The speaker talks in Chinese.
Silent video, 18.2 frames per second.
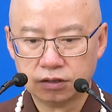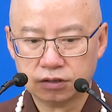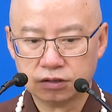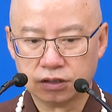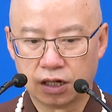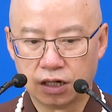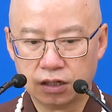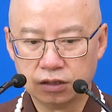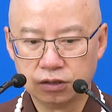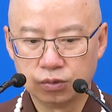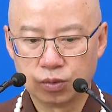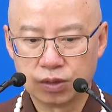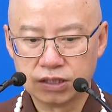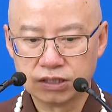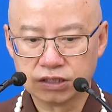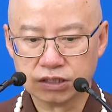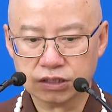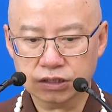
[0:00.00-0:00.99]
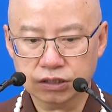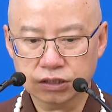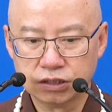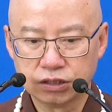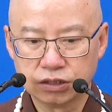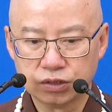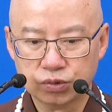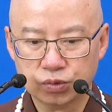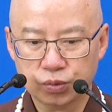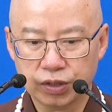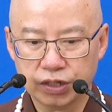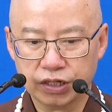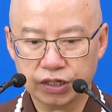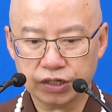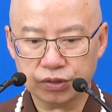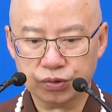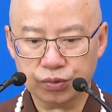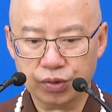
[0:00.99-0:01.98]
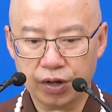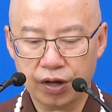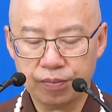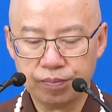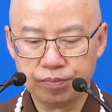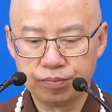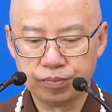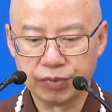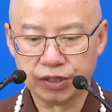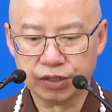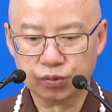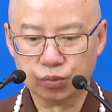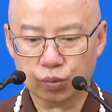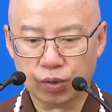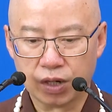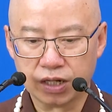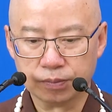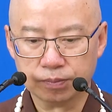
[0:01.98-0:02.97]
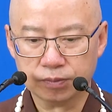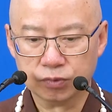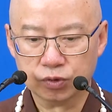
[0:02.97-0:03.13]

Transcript: 常光者，为圆明无碍，